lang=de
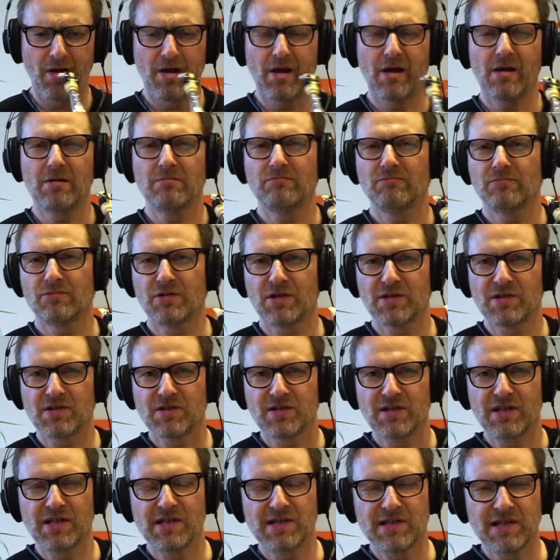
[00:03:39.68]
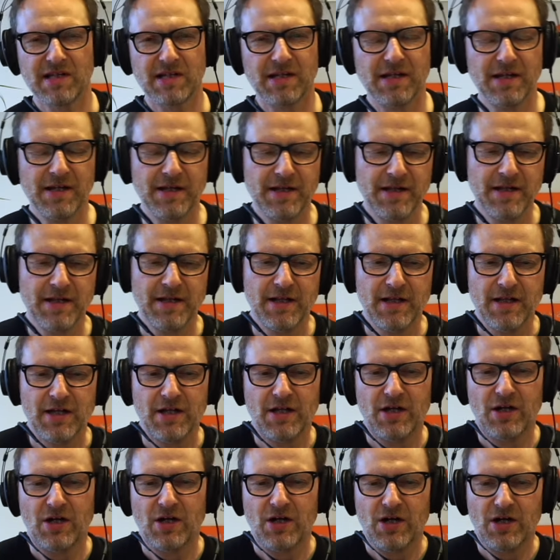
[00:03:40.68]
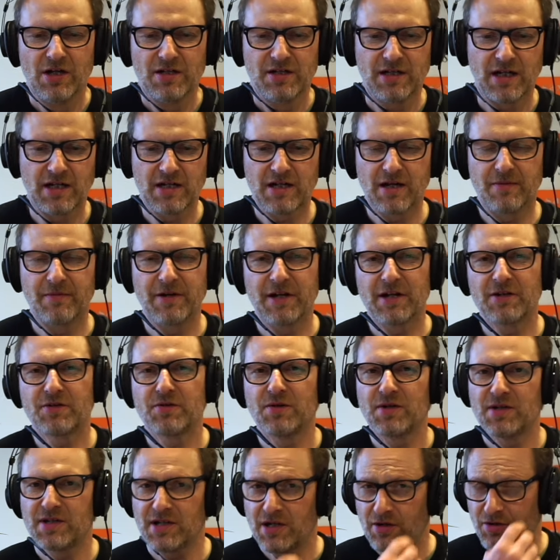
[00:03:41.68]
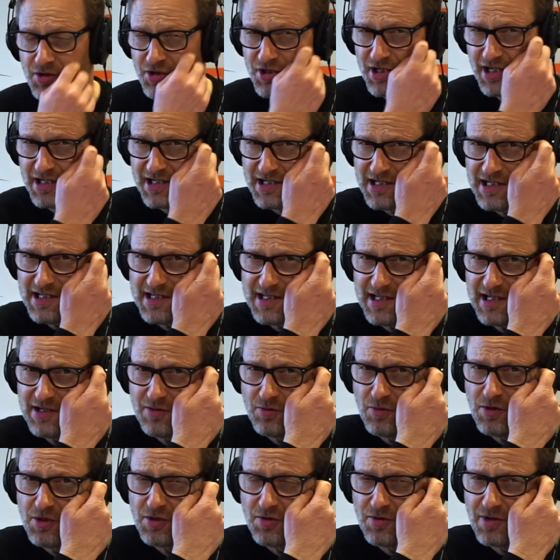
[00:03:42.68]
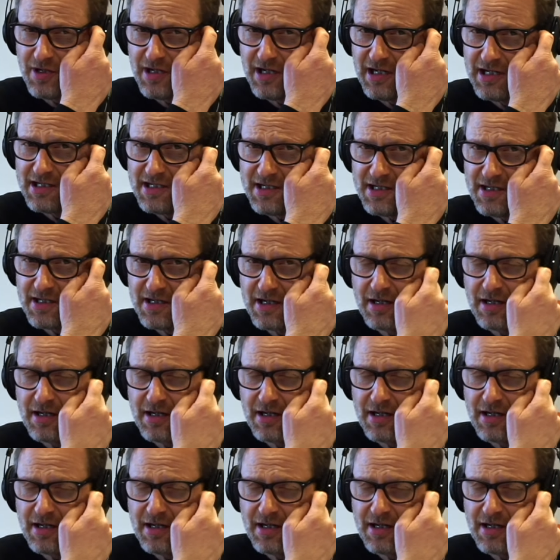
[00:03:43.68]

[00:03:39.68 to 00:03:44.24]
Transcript: Ja, das ist easy. Dann kann man natürlich auch statt die C-Dur-Tonleiter,